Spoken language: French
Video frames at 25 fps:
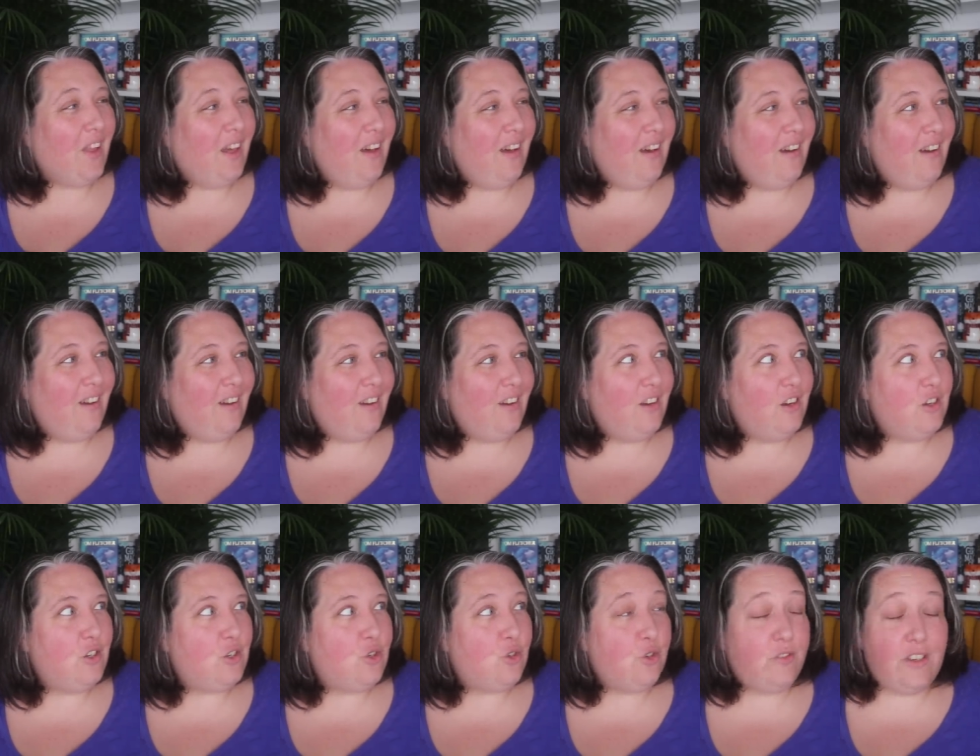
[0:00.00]

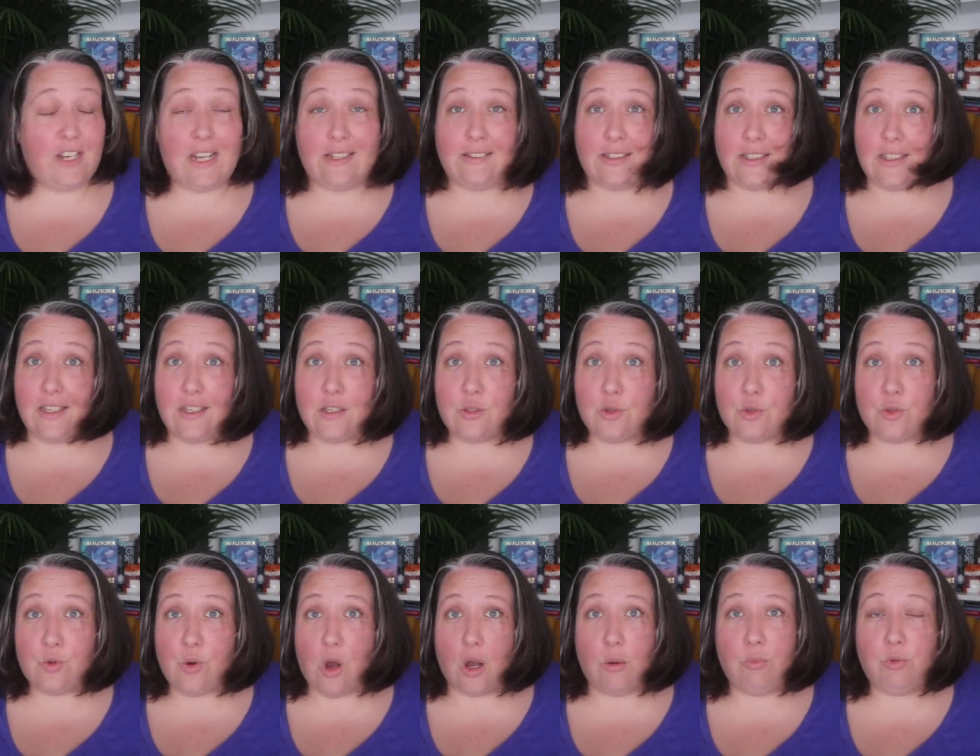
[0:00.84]
Euh, je vais l'attaquer
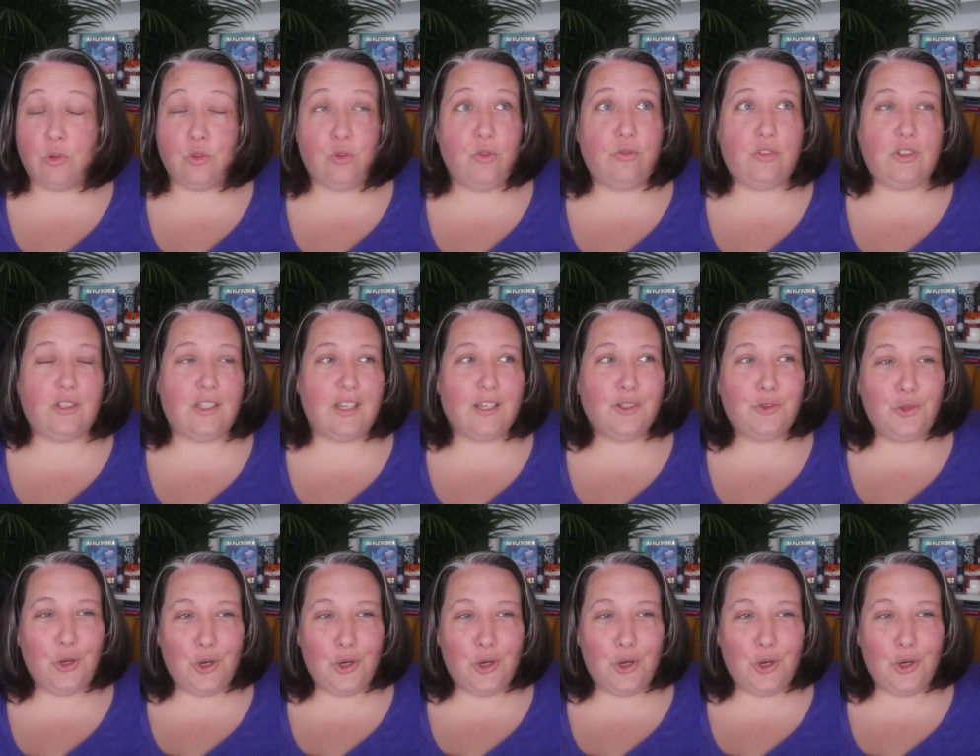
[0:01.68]
ce soir pour tout vous dire,